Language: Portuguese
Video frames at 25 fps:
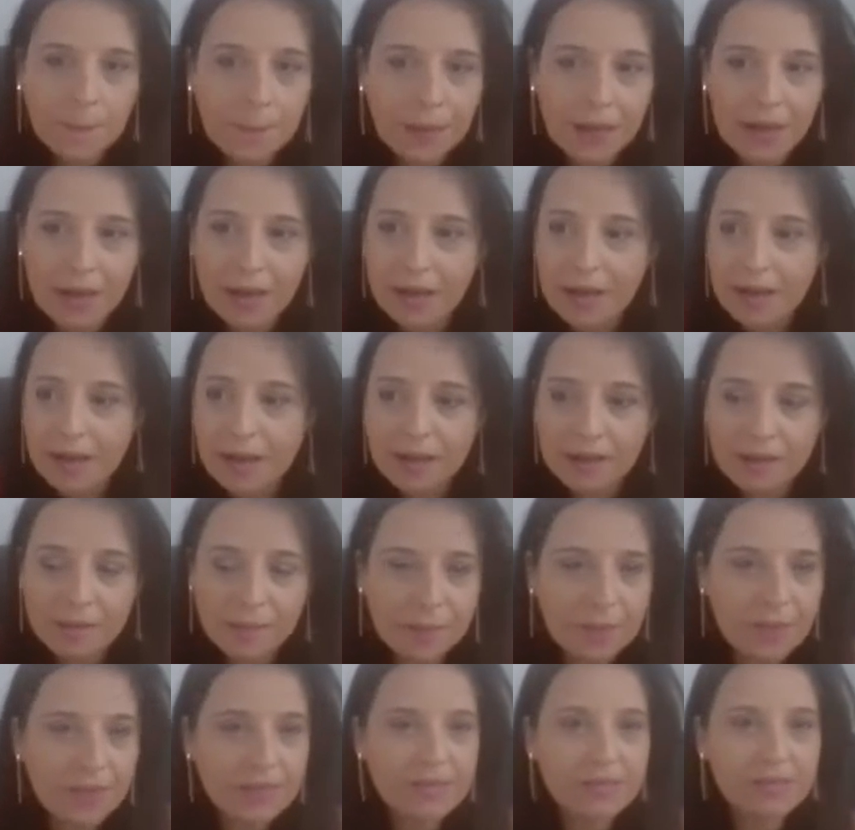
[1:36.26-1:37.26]

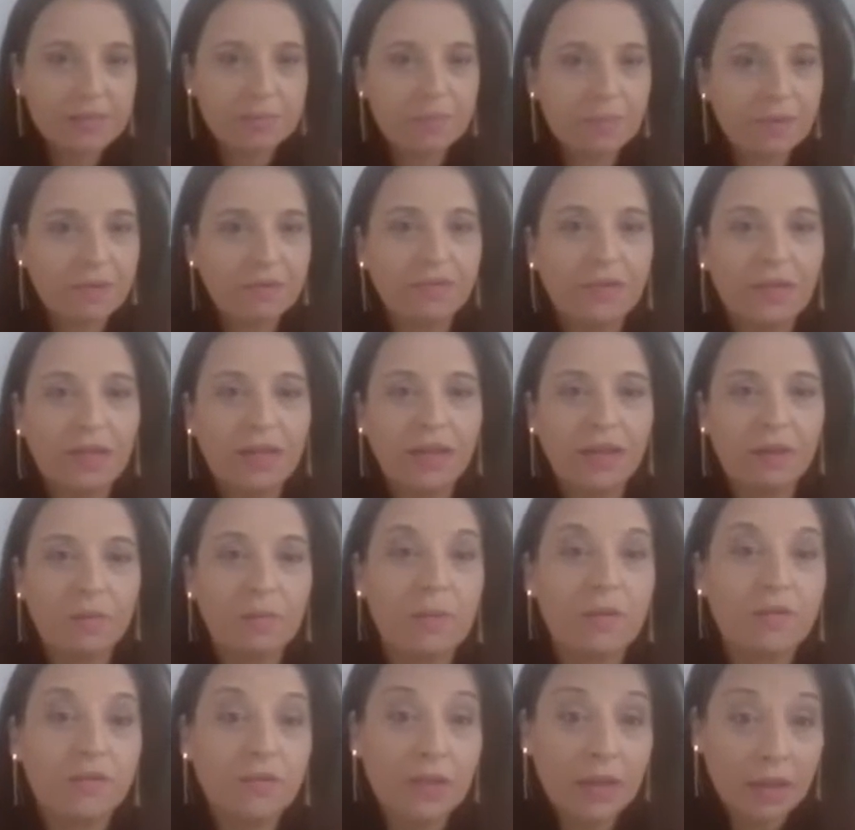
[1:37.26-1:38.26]
para ving,
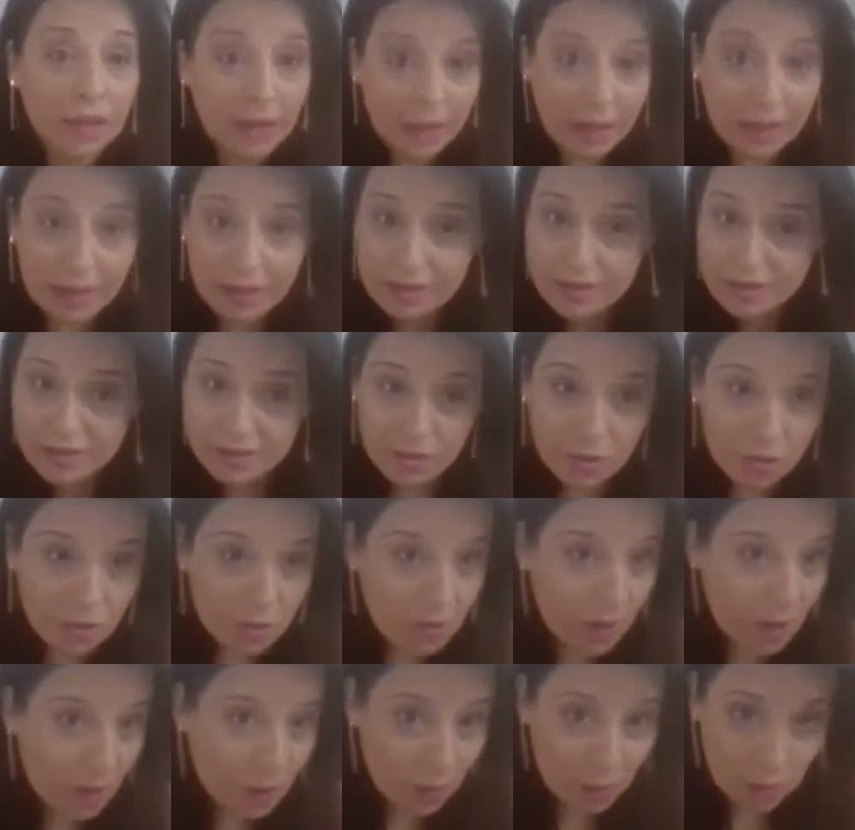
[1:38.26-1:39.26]
uma vingança,
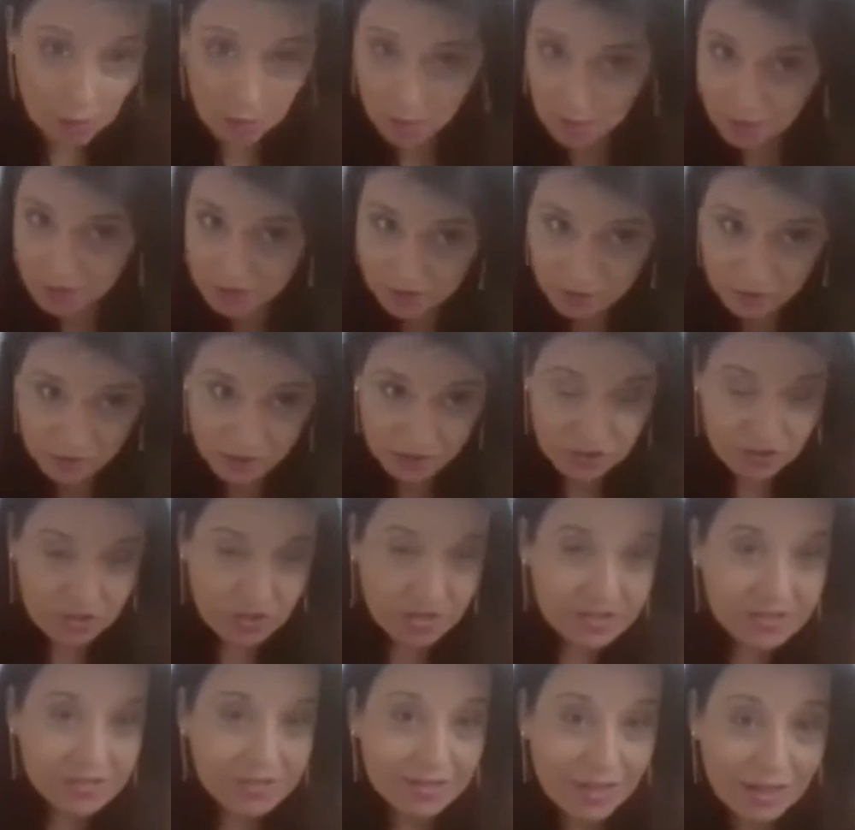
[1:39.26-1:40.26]
alguma coisa, alguém
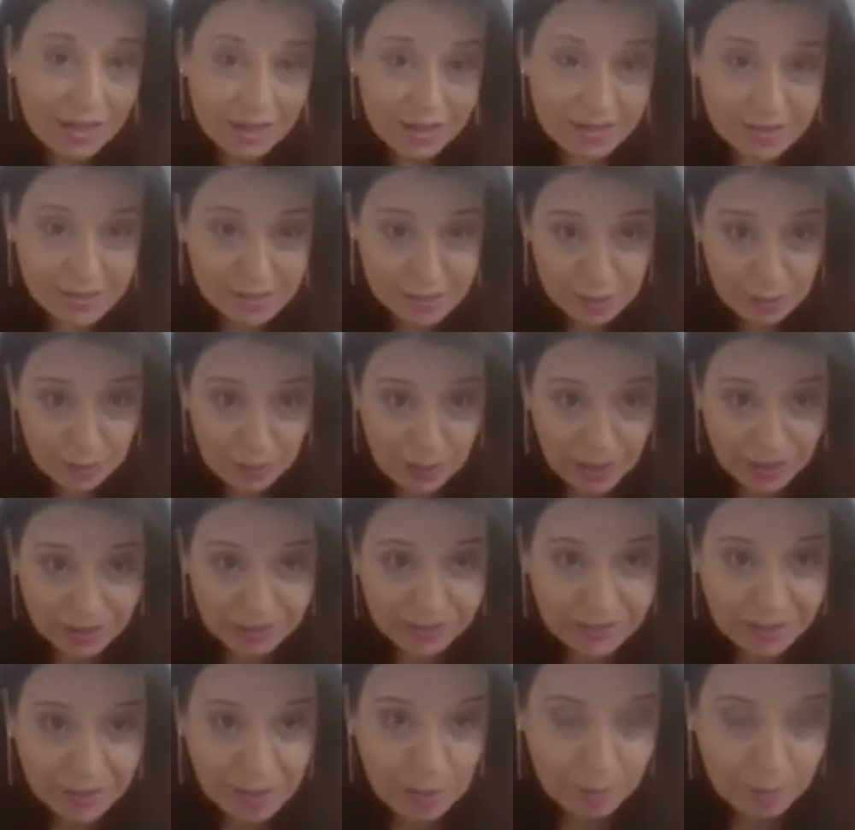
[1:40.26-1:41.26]
tinha que esclarecer o lado da